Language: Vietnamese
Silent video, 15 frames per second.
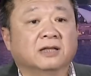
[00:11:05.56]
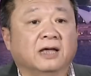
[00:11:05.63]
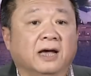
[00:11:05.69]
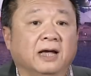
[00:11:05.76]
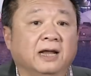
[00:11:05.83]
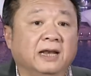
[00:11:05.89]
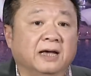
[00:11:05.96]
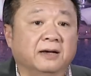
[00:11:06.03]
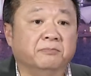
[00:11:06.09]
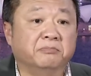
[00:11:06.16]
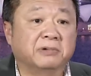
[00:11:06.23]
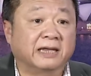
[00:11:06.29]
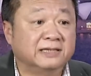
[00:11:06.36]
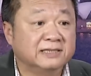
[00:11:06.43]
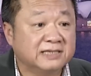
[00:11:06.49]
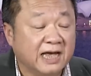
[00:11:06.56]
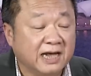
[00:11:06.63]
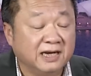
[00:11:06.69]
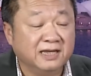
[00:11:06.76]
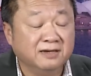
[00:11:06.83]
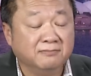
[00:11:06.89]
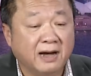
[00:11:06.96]
thể là cảnh
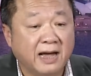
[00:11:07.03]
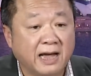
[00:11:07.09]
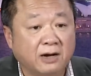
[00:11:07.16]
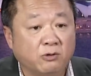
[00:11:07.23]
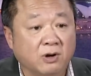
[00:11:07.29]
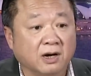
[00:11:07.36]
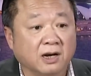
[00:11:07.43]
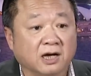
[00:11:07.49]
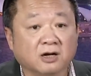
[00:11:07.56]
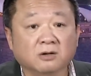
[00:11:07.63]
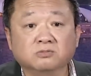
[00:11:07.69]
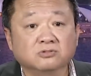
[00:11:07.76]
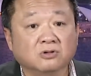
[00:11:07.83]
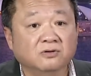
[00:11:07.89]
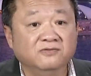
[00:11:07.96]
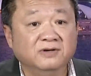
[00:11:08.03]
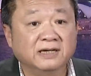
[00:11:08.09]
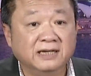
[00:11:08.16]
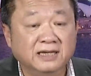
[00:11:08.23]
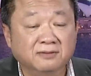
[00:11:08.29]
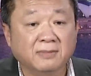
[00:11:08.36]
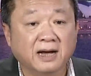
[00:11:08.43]
sát liên bang hoặc là công tố
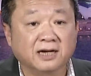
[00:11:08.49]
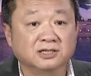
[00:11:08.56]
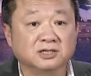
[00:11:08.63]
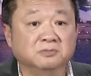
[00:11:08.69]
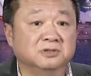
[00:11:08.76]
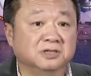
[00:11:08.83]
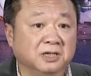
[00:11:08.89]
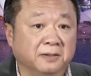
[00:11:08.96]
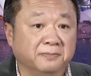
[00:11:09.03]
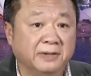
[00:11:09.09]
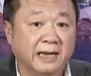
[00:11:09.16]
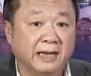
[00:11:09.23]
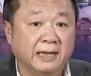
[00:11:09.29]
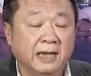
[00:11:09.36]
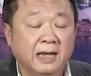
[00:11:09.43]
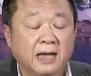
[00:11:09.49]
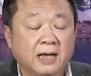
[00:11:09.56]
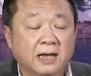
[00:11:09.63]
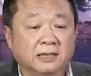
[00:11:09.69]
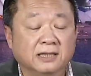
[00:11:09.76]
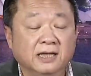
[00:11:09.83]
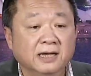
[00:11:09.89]
viên liên bang trong trường hợp này
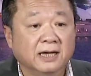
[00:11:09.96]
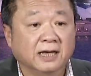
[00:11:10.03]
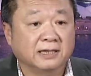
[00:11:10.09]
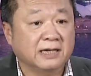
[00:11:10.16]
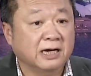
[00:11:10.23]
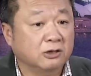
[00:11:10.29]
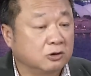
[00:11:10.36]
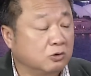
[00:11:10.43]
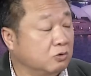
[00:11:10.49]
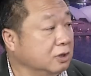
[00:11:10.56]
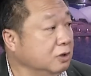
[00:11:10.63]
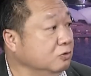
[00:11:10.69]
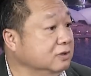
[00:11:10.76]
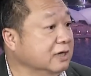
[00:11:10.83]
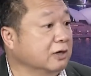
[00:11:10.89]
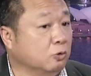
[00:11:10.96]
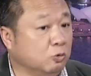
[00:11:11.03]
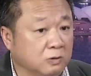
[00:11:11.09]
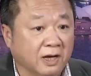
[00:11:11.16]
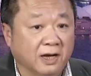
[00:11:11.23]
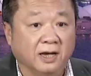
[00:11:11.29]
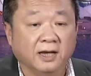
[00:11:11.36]
tiến hành các cái cuộc điều tra
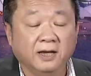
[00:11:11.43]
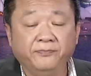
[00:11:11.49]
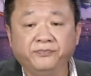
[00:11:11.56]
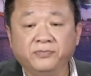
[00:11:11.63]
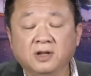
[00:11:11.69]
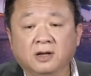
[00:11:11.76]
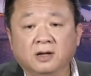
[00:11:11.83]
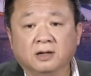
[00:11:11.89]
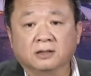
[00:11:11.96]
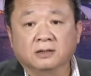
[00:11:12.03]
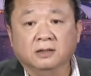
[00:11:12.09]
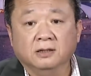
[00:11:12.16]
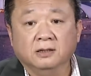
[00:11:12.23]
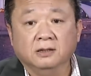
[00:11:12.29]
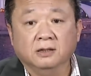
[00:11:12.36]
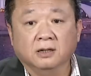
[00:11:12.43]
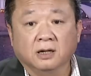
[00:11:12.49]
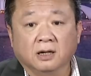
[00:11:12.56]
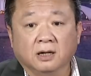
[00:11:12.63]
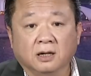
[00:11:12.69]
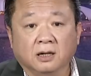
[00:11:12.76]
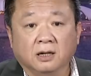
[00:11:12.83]
cụ thể thì
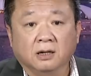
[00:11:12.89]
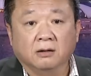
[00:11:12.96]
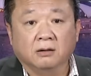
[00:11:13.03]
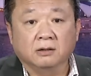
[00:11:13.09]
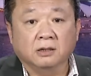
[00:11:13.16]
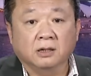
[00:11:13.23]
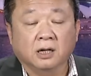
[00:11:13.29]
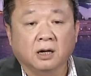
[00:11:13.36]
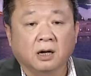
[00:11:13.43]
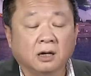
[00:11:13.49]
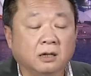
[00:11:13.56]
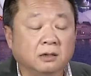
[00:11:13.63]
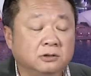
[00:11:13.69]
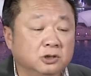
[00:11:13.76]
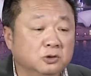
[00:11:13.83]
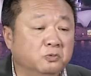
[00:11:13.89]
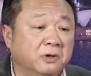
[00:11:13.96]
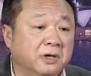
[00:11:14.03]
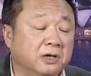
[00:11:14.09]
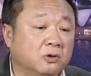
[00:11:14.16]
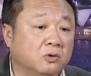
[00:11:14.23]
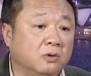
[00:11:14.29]
à, à, à chính
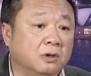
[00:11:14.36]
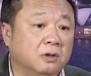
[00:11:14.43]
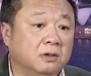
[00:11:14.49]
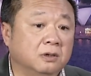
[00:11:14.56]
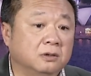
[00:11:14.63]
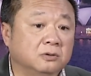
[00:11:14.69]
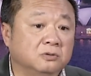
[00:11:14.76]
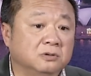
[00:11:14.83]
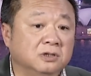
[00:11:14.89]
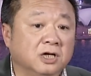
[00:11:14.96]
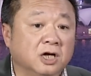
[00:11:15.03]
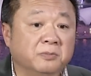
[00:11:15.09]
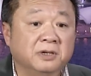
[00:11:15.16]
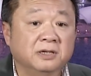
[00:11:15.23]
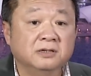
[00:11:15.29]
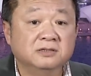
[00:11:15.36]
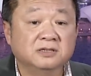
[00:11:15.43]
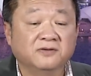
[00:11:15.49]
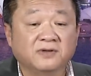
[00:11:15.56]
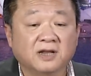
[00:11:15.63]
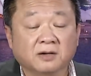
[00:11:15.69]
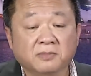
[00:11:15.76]
quyền của thủ tướng
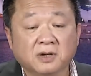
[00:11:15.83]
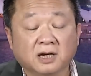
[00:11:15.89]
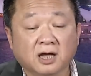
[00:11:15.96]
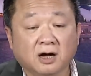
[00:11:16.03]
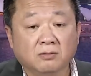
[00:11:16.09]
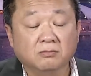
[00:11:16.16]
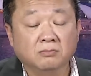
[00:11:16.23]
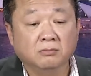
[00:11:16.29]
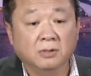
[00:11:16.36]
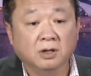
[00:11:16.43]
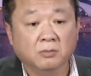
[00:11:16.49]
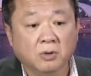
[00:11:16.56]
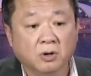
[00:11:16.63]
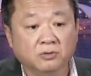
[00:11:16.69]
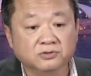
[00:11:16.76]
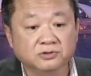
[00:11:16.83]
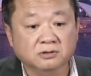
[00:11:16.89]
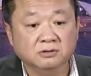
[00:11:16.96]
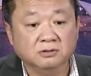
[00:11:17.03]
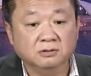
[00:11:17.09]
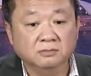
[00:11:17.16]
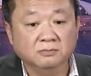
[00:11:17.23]
Albanese và đặc biệt là ông bộ
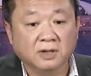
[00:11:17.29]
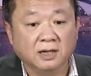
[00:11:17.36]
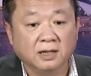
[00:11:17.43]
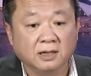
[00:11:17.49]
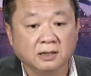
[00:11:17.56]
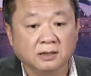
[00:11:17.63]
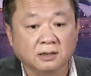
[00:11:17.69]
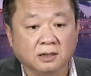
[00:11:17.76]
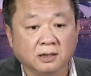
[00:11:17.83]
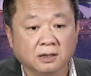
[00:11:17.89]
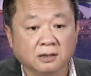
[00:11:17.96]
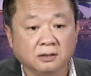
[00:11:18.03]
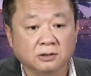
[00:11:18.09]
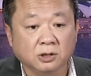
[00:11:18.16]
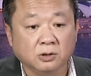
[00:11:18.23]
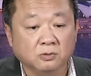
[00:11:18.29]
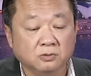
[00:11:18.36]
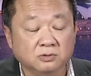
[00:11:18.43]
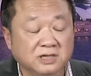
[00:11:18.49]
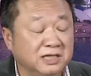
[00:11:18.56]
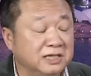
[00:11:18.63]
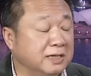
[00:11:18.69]
trưởng mà à,
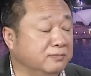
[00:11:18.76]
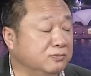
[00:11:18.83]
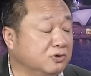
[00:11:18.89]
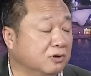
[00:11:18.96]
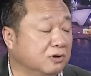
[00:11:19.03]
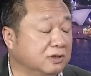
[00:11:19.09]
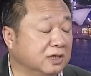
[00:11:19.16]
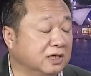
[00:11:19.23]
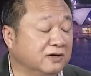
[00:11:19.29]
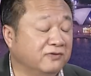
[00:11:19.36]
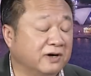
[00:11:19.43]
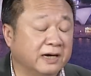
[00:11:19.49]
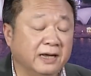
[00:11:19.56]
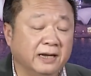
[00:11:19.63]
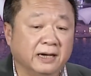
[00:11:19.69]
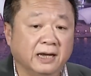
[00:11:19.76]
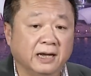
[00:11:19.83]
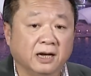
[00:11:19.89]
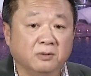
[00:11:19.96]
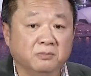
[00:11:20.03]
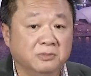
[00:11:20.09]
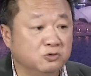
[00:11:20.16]
chịu trách nhiệm cho những cái vấn đề này
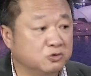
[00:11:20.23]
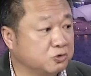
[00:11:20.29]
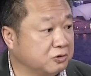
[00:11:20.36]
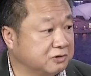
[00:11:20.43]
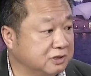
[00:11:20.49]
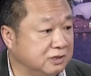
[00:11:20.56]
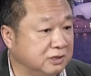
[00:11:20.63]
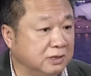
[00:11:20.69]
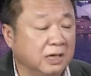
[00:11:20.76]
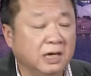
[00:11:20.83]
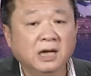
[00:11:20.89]
là ông Bill Shorten